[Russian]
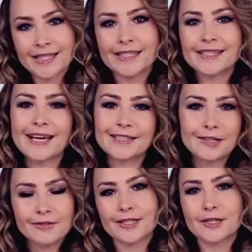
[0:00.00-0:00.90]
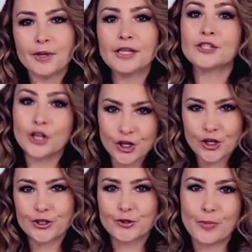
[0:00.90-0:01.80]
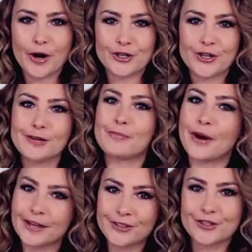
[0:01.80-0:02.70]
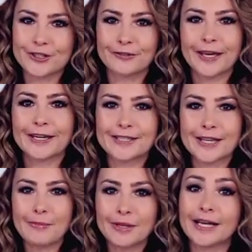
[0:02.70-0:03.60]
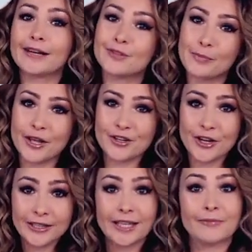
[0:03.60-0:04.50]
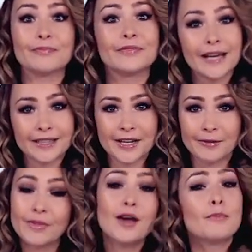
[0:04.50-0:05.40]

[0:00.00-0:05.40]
с инициативой заменить 6 упражнений практического экзамена на площадке на 3.